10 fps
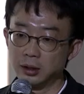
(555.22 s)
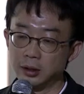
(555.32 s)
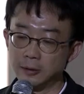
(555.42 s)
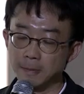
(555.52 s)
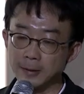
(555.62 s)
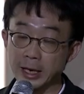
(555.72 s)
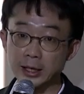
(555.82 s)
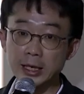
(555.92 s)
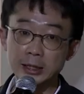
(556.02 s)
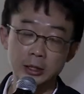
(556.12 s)
어,
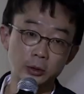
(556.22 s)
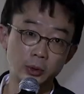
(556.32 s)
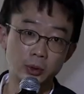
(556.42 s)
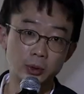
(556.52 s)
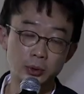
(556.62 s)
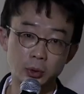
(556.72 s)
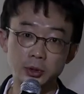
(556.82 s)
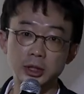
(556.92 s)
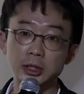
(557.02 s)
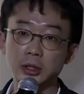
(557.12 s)
개개인의 실력도 있고
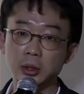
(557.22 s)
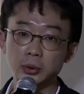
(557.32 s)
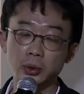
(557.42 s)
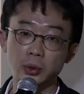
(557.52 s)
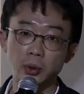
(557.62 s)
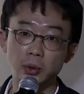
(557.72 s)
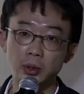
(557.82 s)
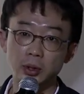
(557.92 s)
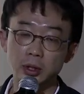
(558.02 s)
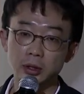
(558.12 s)
조직의 실력도
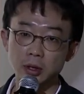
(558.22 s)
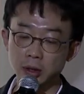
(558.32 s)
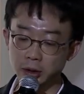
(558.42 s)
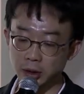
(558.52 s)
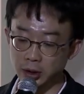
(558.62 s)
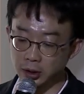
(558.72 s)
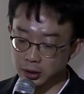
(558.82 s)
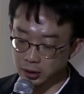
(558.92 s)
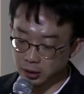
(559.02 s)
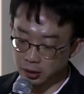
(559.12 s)
있고 그런
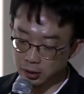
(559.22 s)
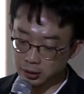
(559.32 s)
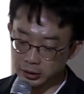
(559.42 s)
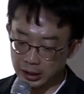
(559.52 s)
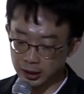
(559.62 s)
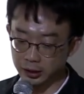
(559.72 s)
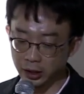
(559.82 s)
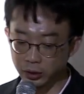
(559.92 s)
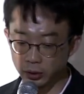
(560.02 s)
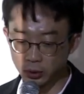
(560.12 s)
것들이 어, 잘
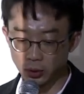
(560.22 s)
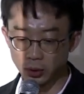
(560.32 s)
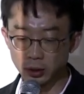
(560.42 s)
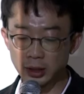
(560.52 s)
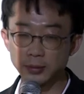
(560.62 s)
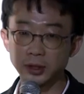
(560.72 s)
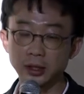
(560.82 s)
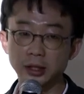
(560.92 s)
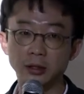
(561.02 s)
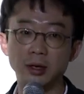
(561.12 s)
되어 있고 그러다
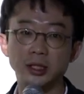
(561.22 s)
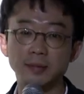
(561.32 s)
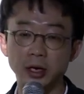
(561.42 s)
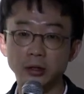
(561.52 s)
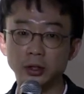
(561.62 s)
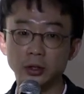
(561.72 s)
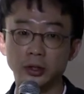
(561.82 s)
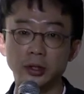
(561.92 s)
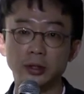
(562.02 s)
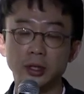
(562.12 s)
보니까 일터가 굉장히
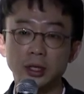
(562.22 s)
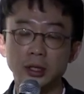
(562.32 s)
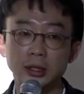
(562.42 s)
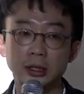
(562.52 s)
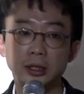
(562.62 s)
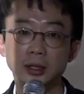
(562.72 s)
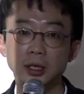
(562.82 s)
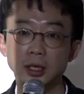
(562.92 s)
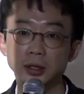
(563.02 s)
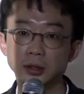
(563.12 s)
매력적이죠.
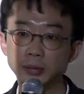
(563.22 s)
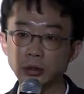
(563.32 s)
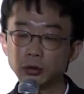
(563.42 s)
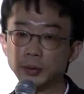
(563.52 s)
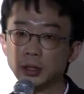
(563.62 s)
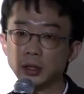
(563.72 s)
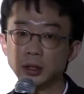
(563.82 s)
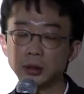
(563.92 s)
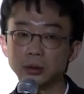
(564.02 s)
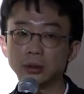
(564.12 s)
사실 이건
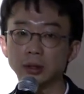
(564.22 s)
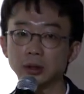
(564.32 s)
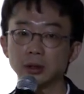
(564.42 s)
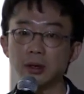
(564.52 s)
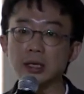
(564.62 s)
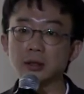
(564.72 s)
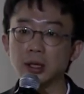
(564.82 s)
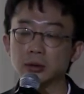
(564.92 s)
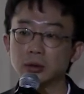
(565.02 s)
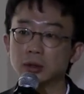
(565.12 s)
B2B를 꼭
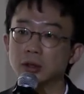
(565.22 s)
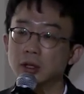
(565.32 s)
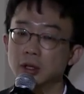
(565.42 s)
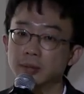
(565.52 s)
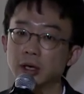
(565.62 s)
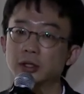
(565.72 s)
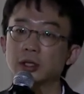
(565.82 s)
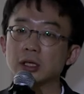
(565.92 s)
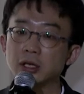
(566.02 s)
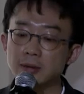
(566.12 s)
떠나서라도
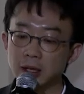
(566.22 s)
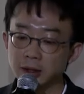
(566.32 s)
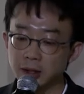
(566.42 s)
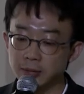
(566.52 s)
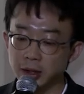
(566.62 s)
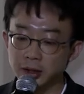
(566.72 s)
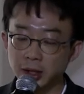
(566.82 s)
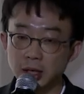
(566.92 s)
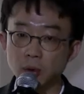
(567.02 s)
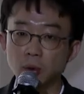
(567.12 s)
매력적인 일터가 많기 때문에
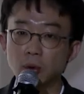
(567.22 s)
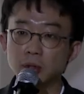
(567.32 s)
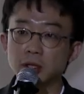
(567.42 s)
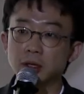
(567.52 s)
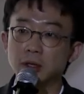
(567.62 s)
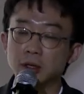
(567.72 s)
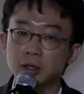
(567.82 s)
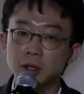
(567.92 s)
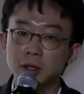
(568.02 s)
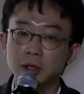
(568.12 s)
세계 곳곳에서
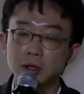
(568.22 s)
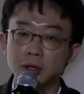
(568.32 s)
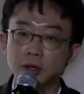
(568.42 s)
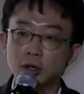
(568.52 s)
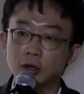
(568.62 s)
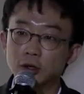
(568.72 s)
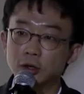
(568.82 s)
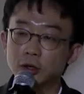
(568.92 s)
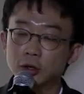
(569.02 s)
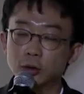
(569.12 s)

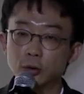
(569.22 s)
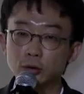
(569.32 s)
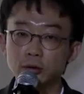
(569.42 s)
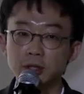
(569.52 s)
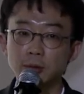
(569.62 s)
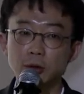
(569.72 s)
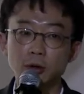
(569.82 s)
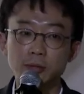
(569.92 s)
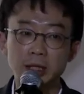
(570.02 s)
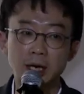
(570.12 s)
어, 고수들이
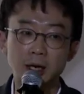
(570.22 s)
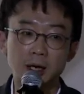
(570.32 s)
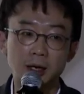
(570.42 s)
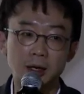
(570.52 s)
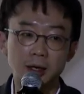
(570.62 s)
몰려옵니다.